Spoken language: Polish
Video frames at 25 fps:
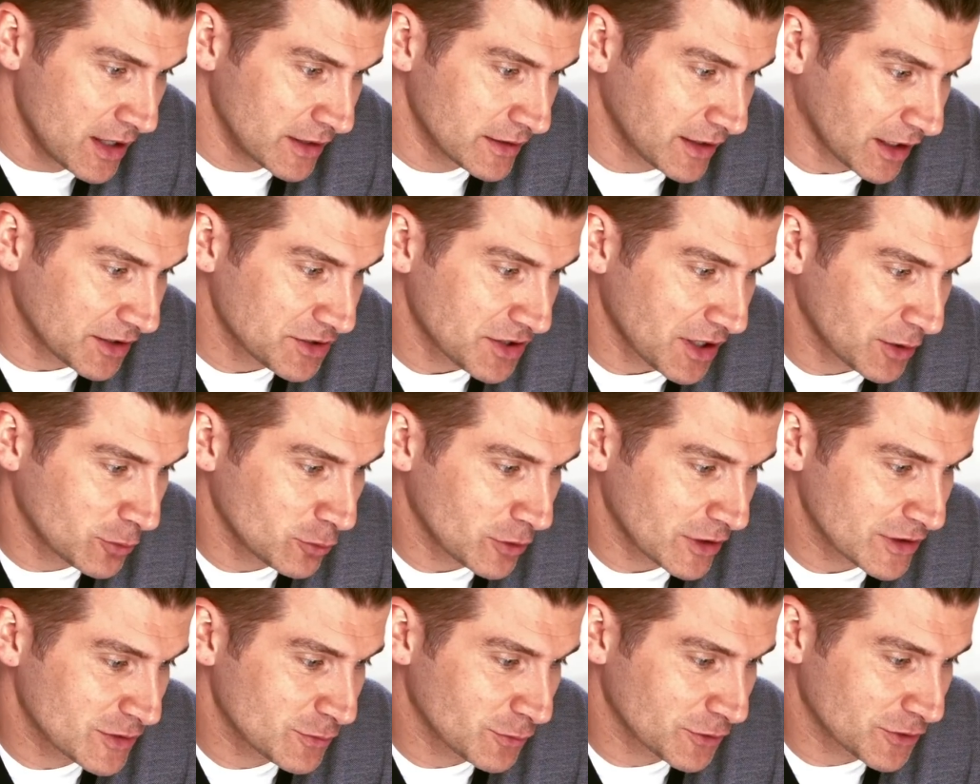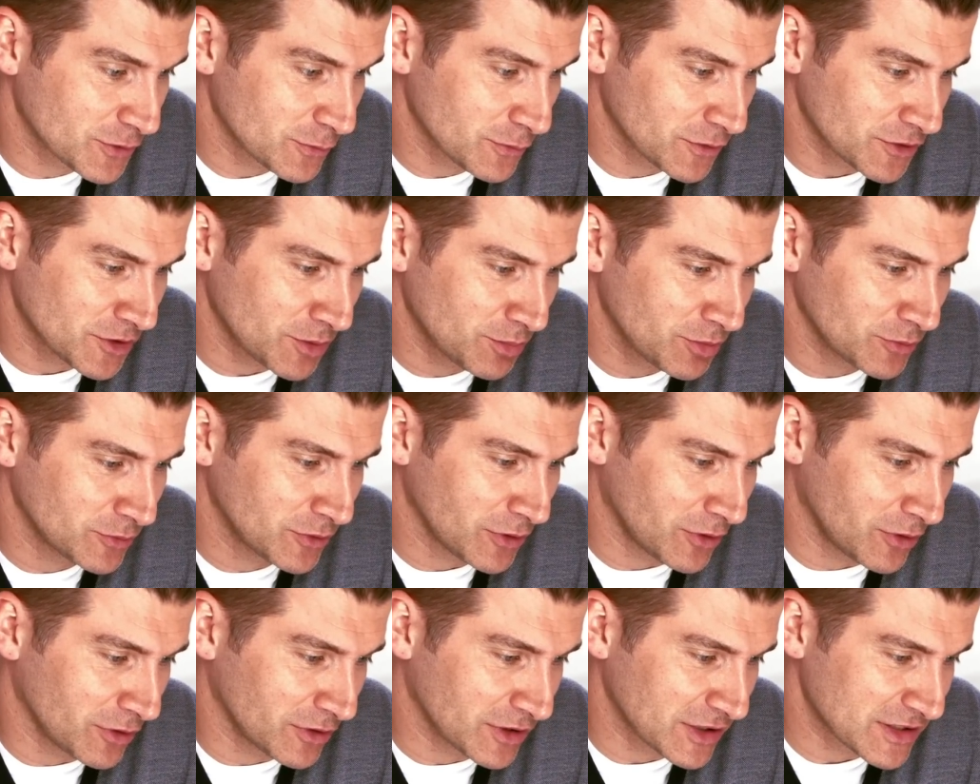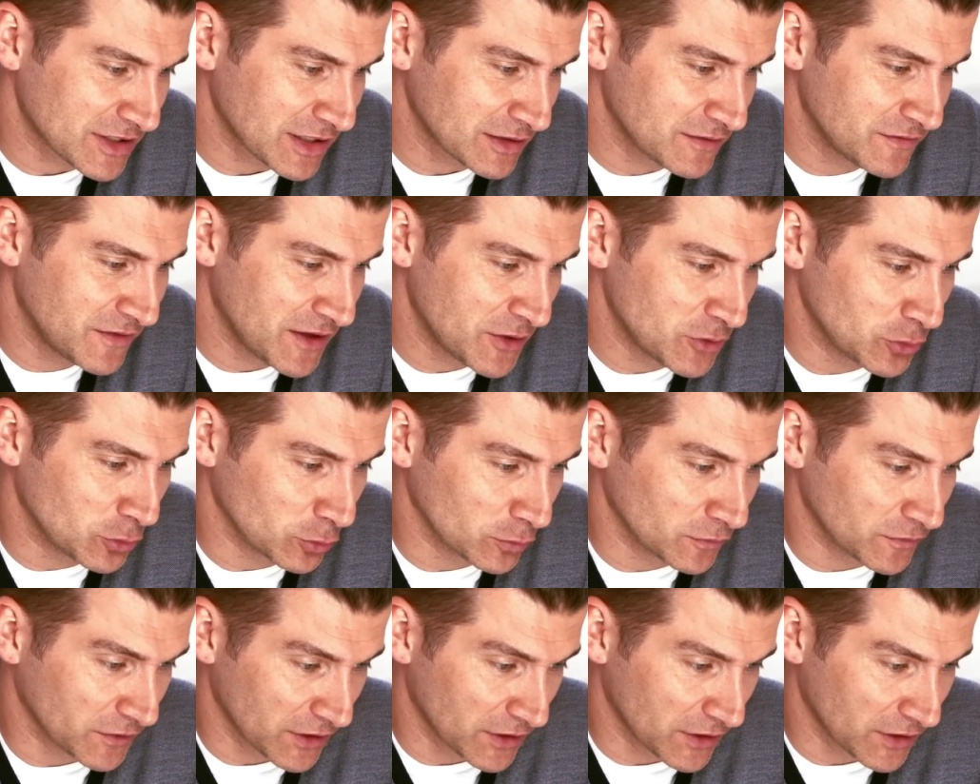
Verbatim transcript: Tak się akurat złożyło, że był to okres adwentu,